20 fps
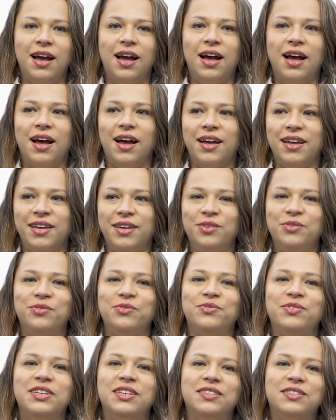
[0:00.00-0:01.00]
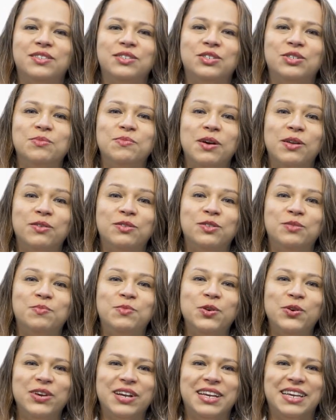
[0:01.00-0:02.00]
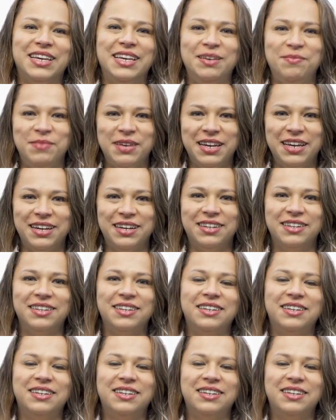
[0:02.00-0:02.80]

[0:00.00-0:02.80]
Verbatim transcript: Aí eu vim assistir uma aula de bioquímica